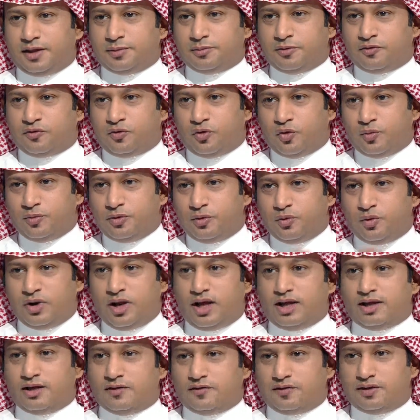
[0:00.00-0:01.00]
عن مفهوم
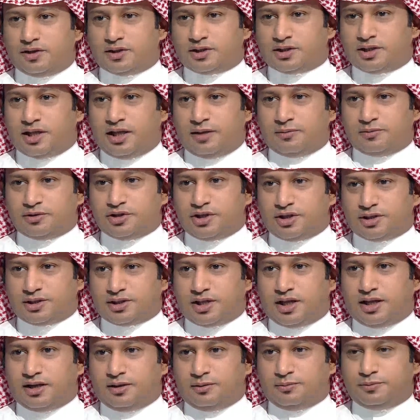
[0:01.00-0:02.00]
الولاية في الإسلام شيخ
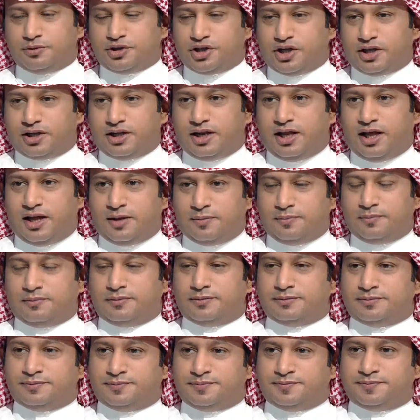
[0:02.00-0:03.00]
صالح الولاية في الإسلام
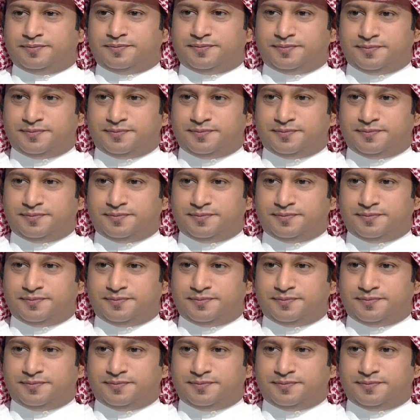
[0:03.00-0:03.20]
لها